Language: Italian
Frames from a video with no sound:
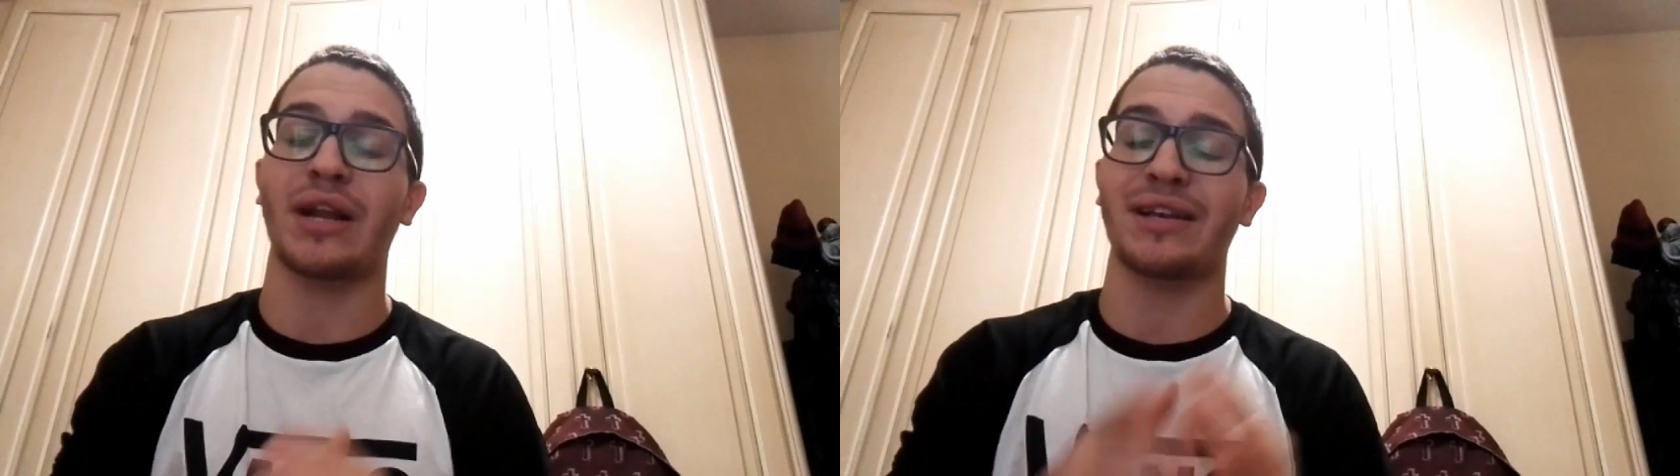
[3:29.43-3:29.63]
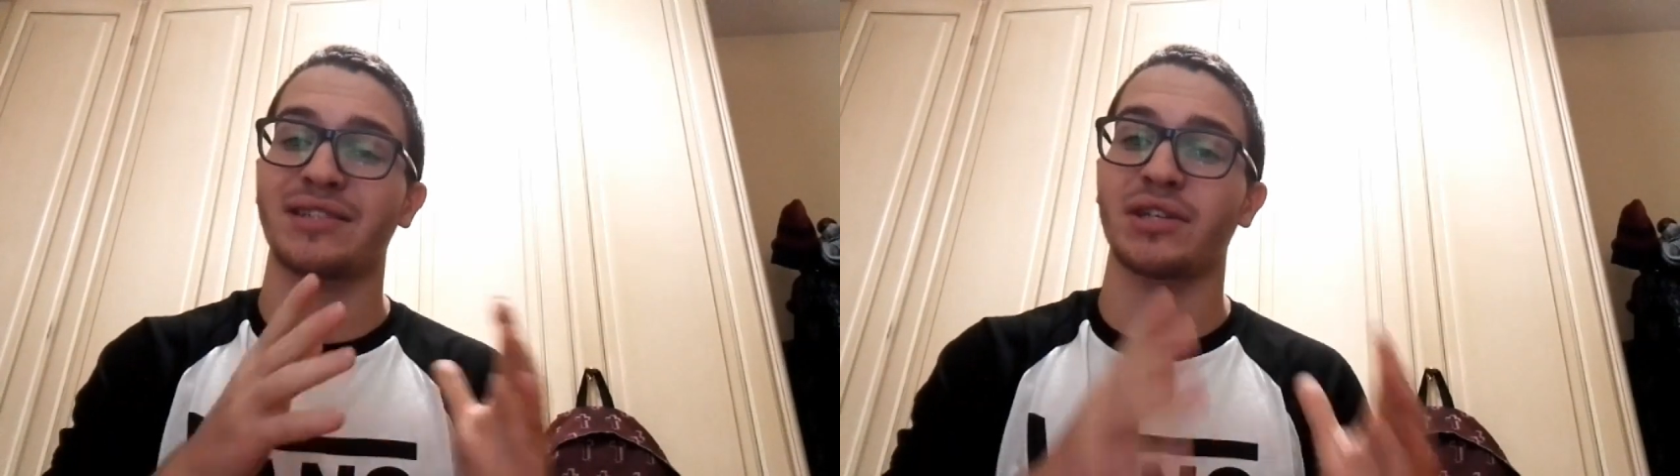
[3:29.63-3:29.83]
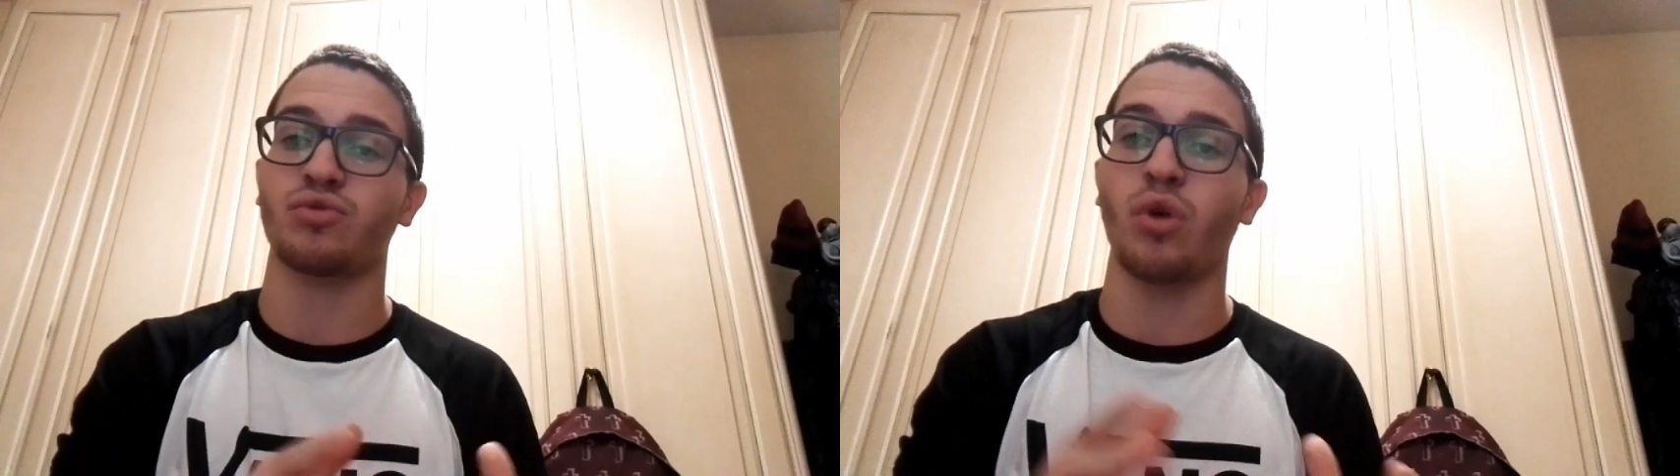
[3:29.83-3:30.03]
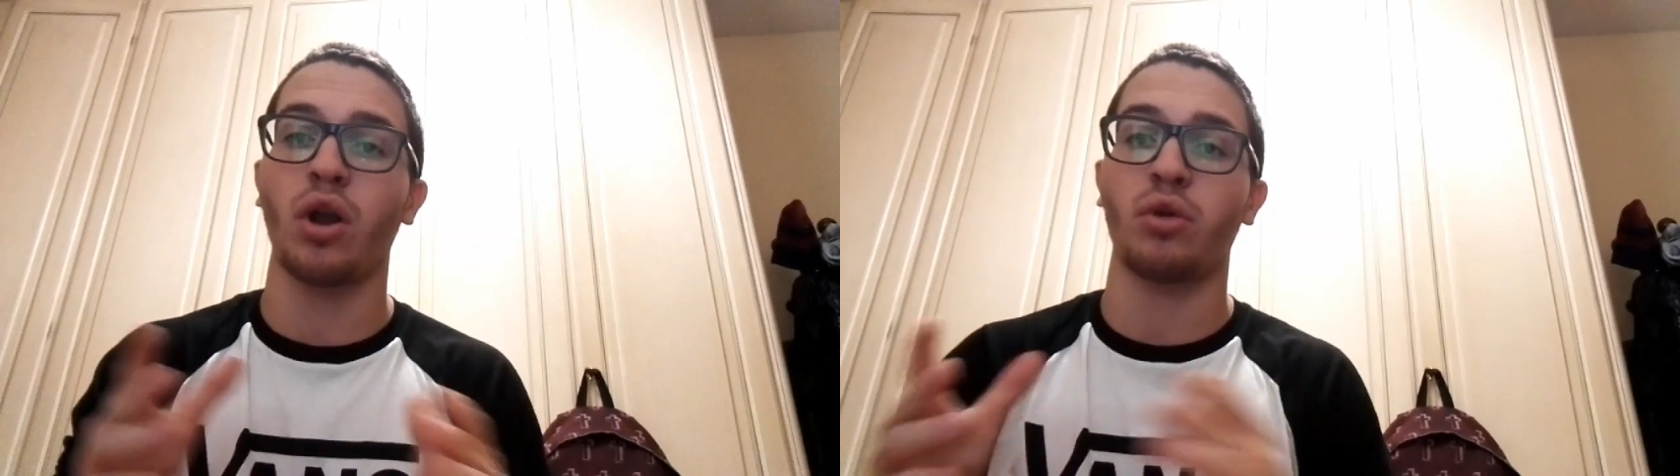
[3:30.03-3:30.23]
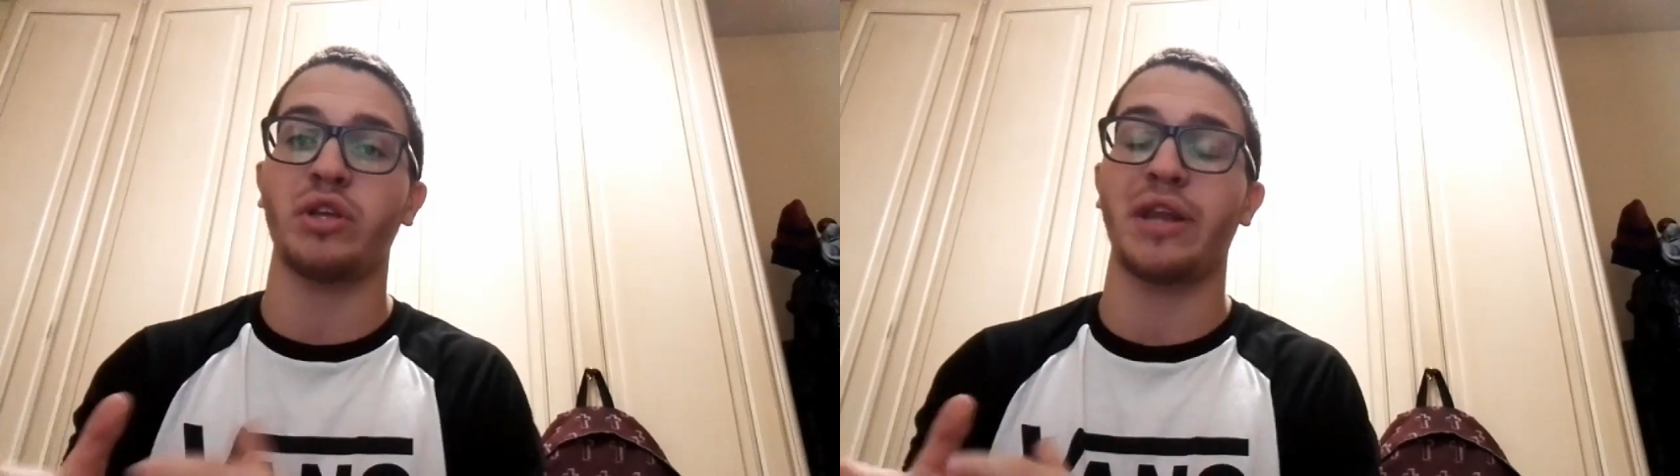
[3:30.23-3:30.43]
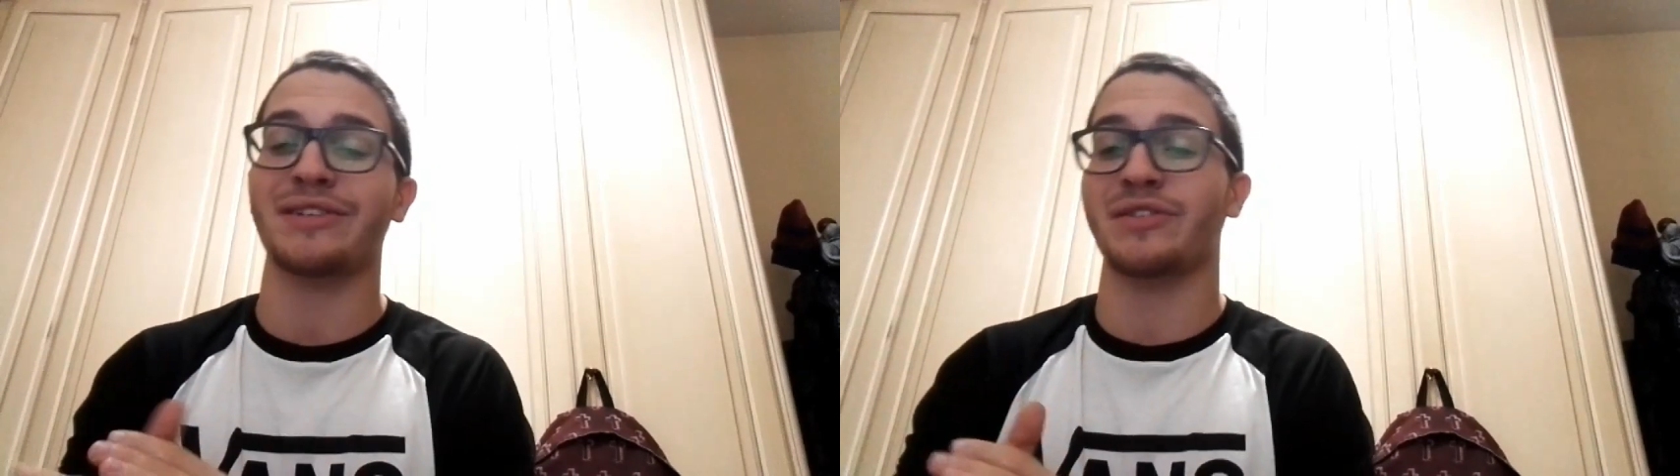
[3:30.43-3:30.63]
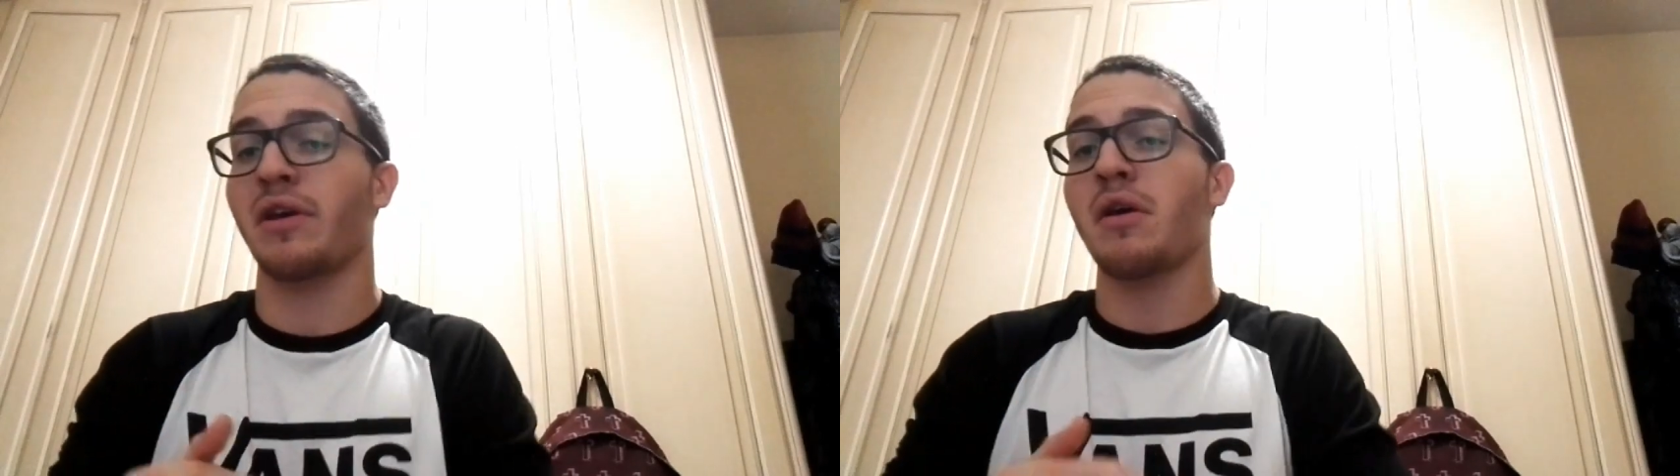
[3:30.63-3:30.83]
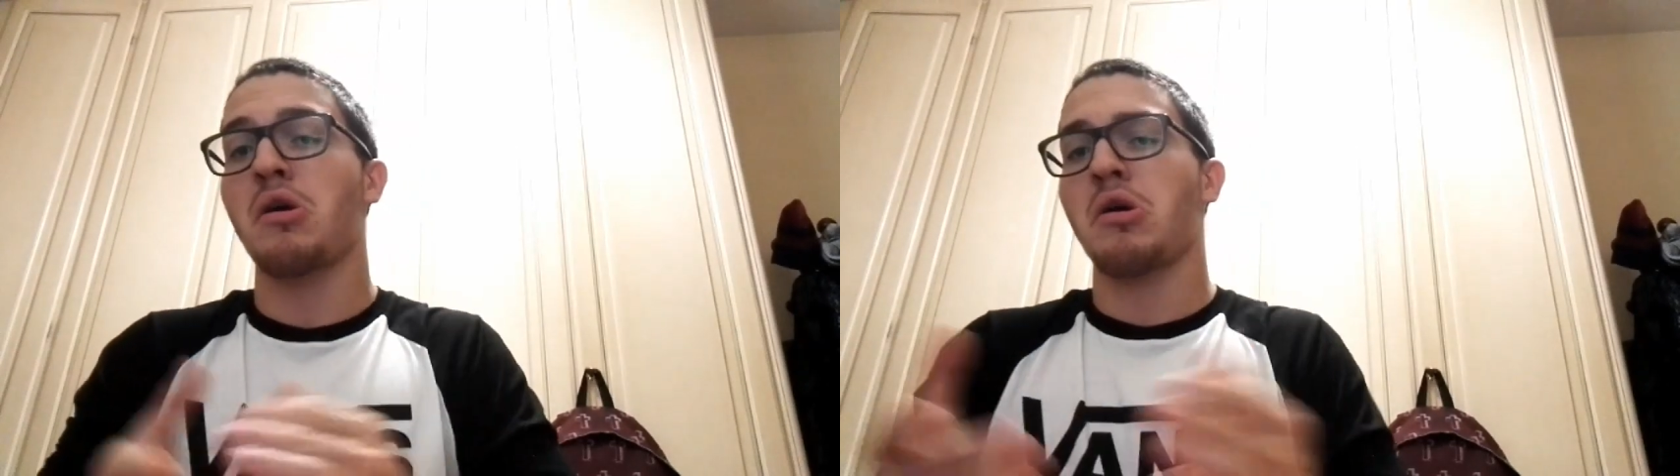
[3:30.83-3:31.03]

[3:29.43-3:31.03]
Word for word: tra Sassuolo e Udinese